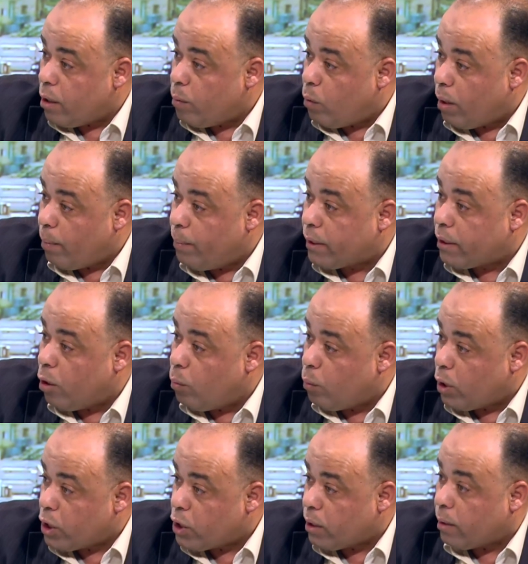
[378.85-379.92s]
او مهبطه او
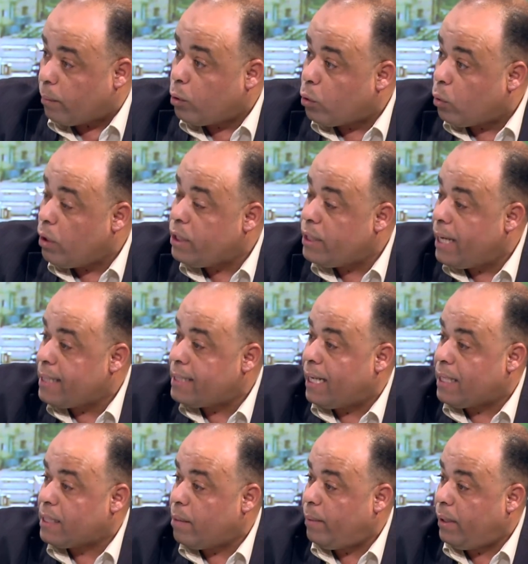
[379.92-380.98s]
منشطه بتدخل الجهاز
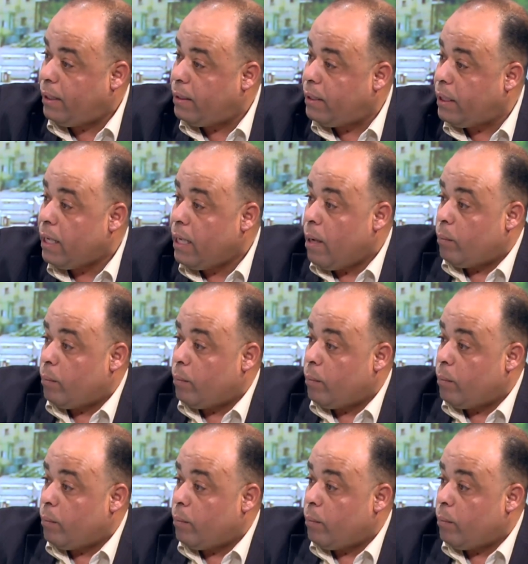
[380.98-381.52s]
العصبي عندي